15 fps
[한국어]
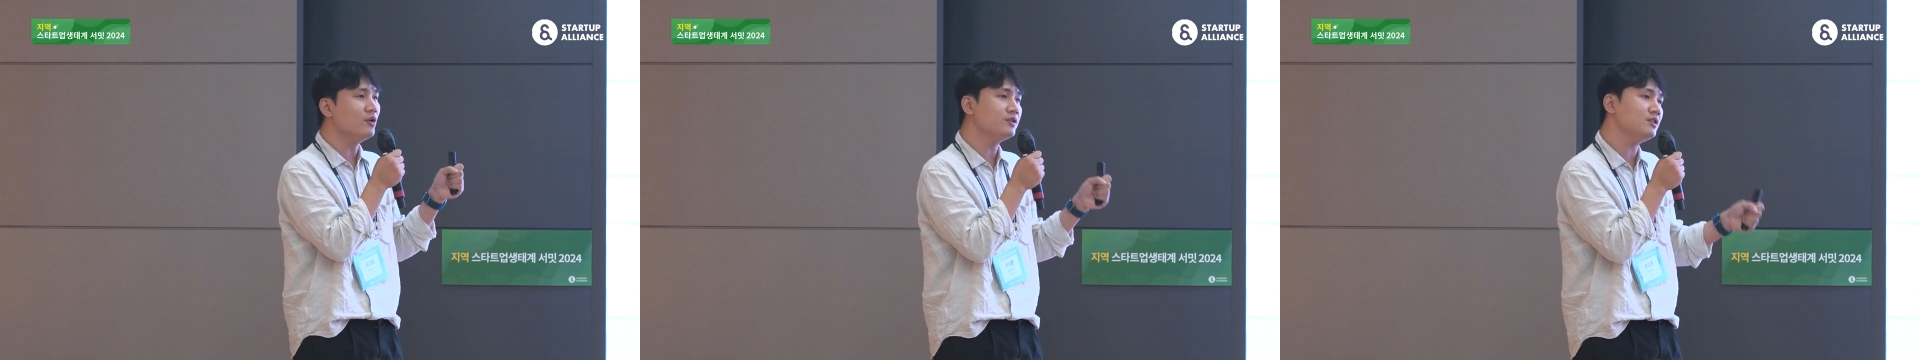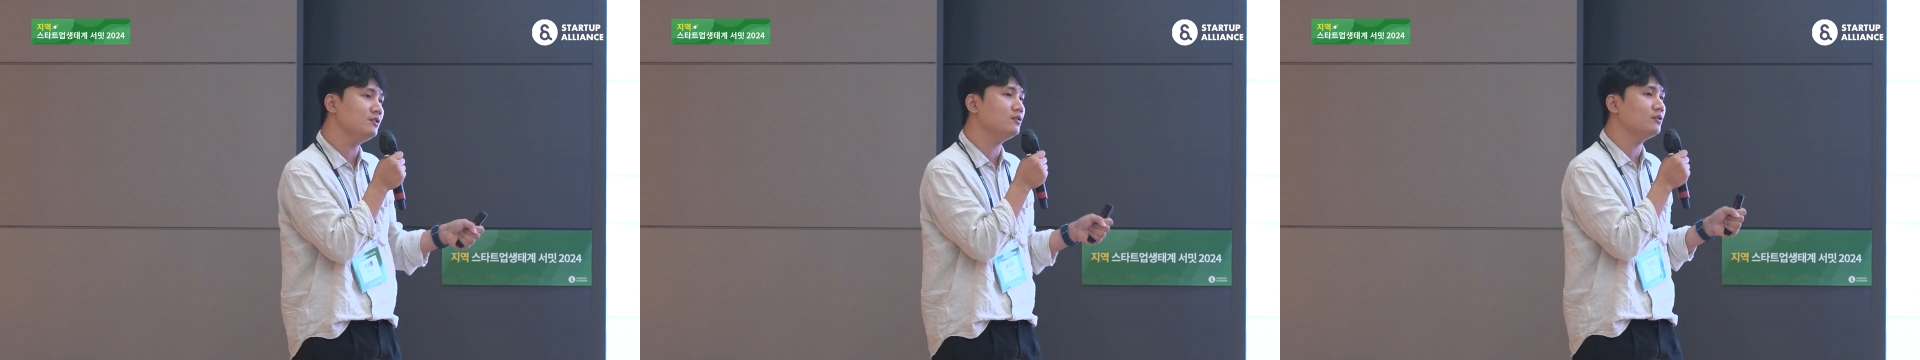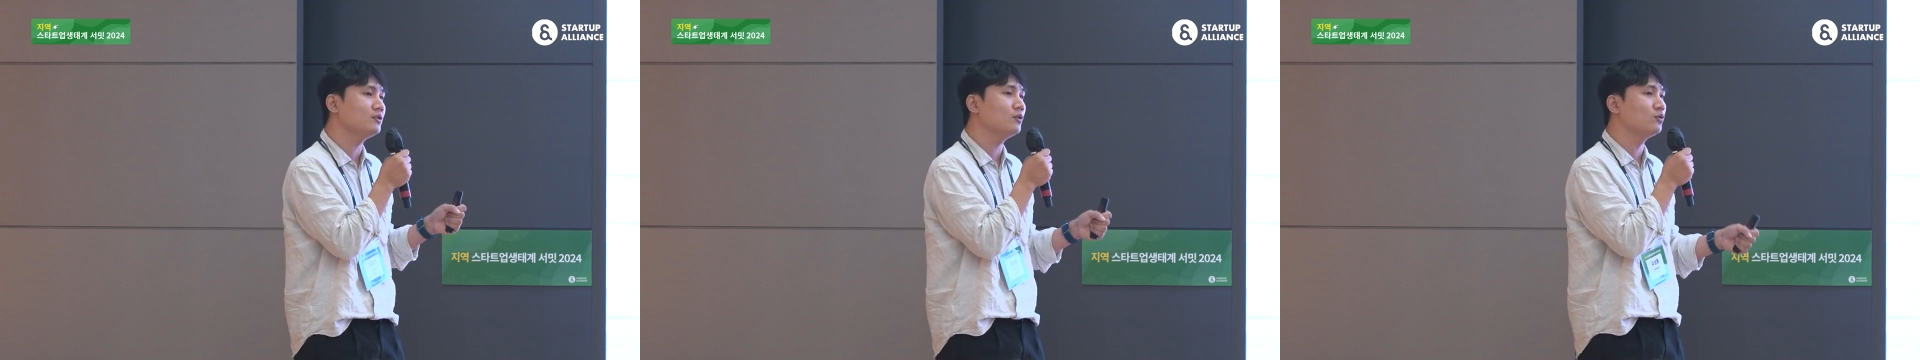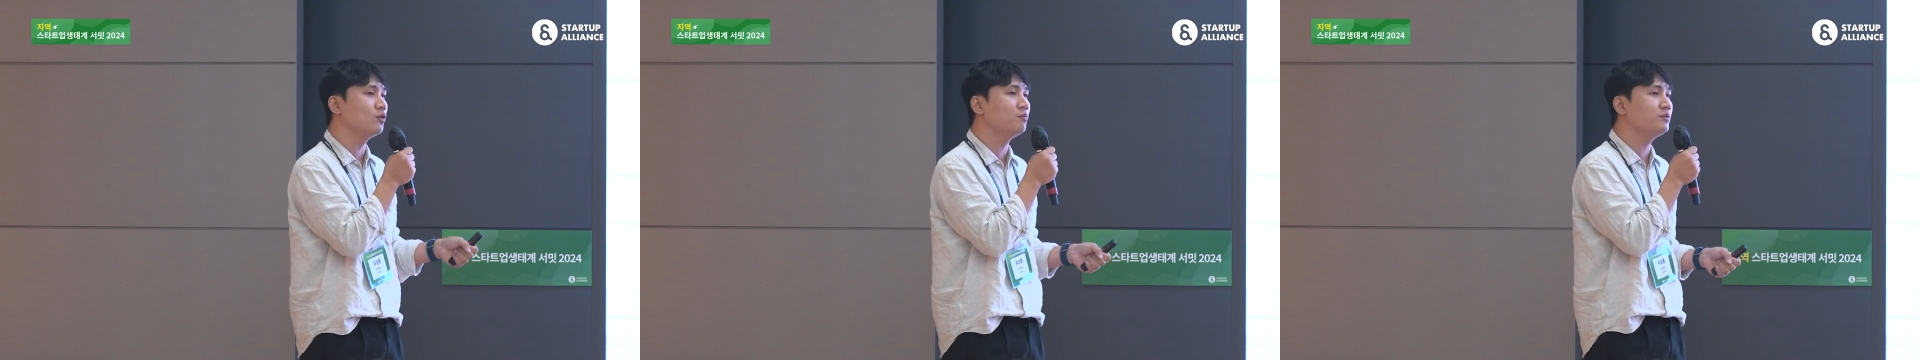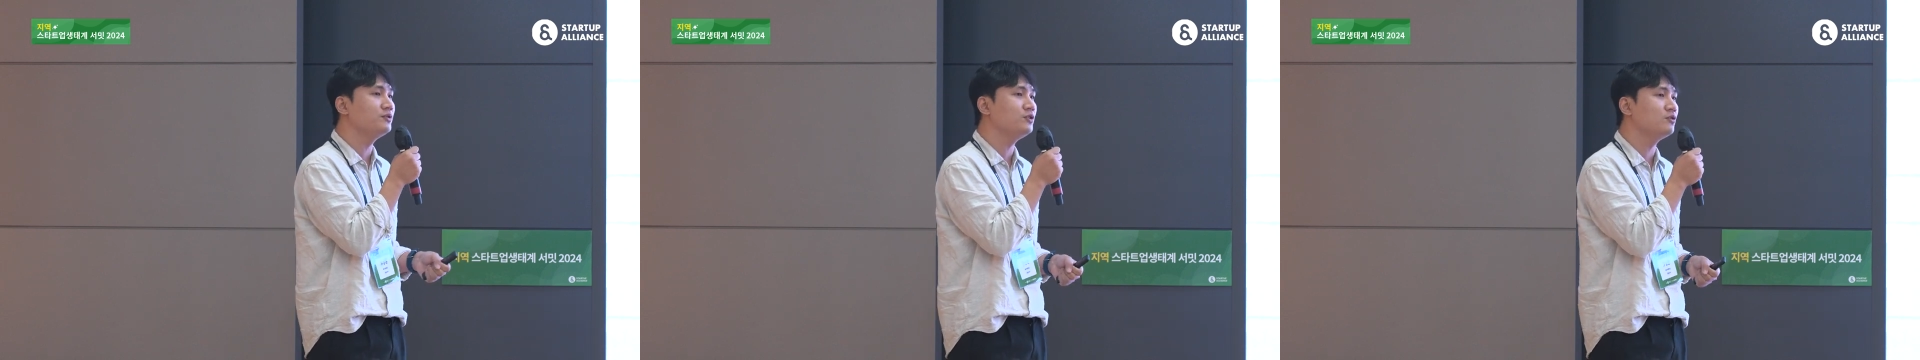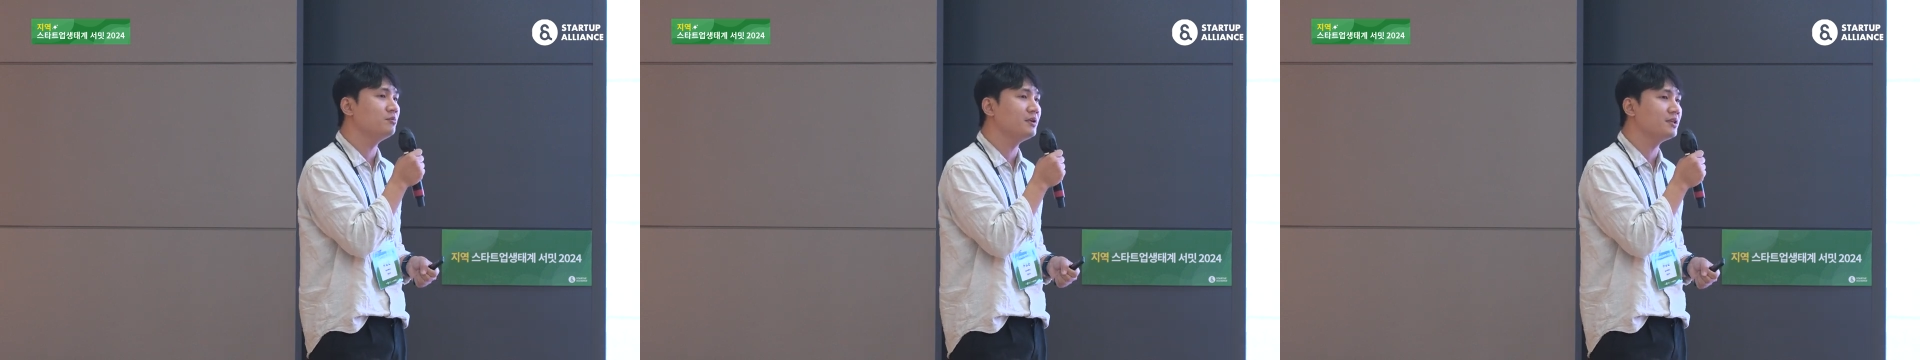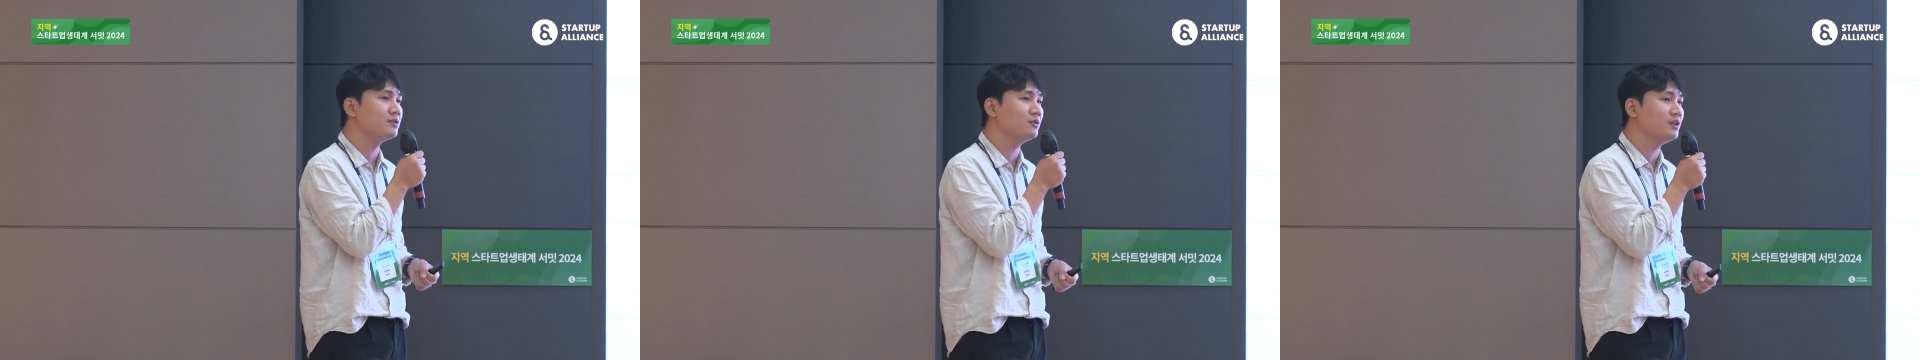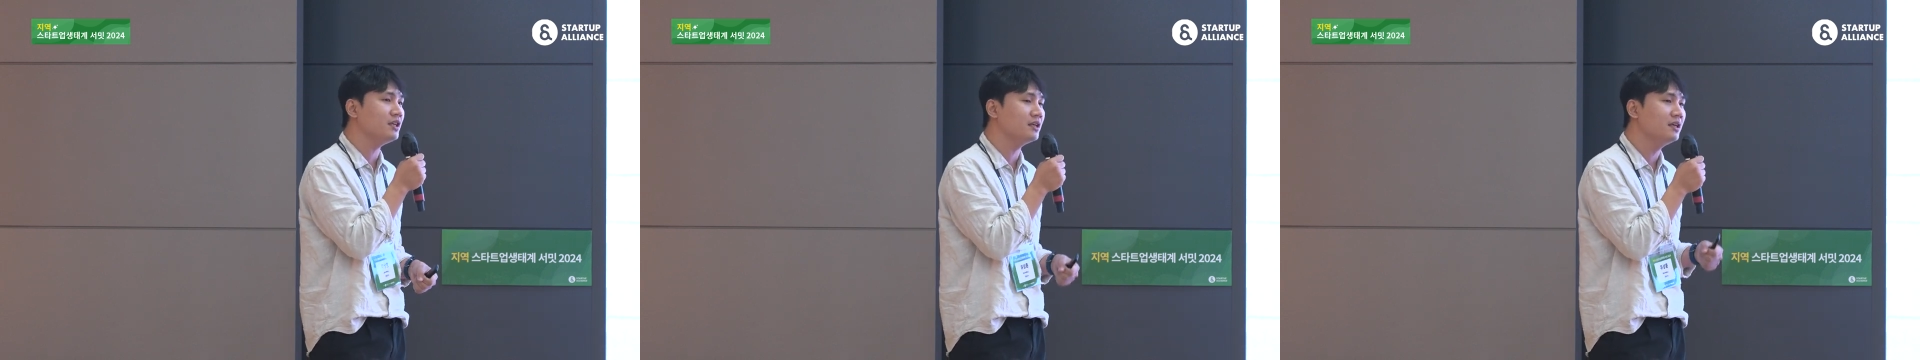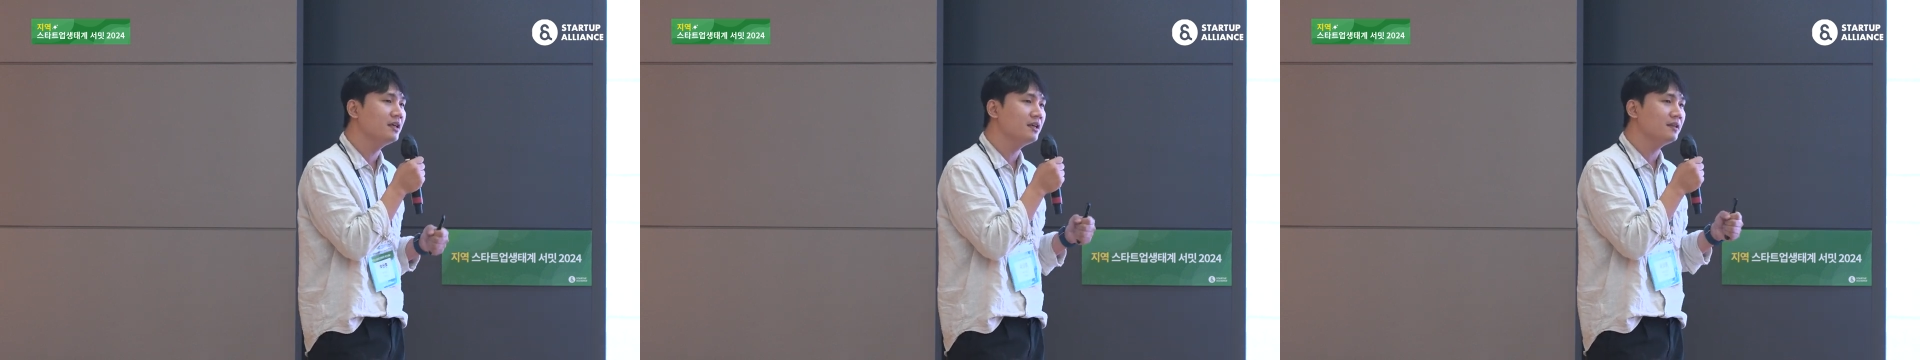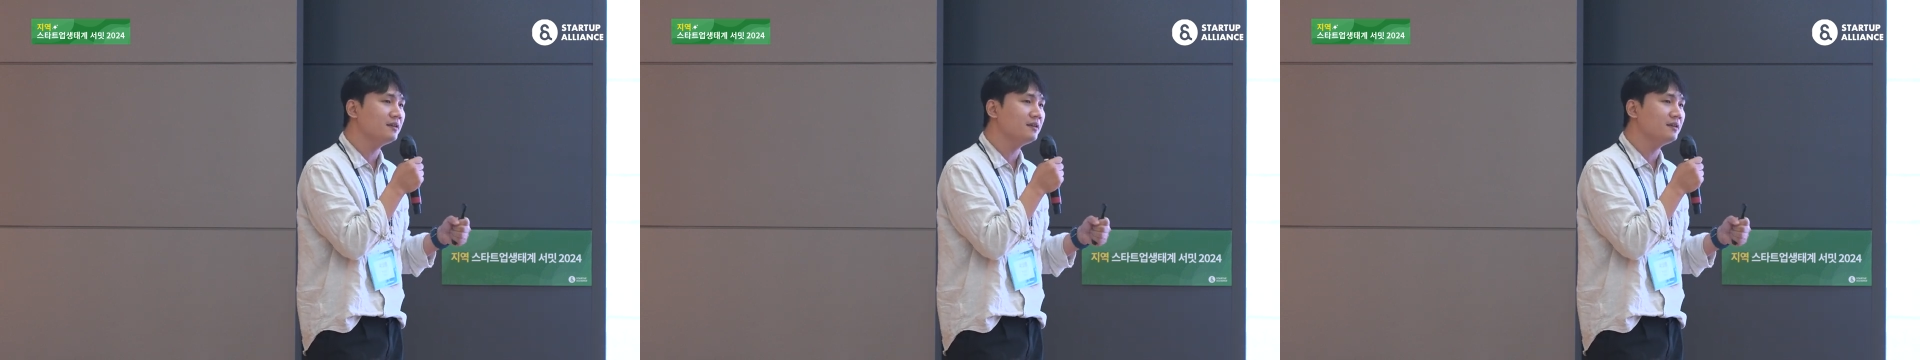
훨씬 더 이런 오픈 이노베이션의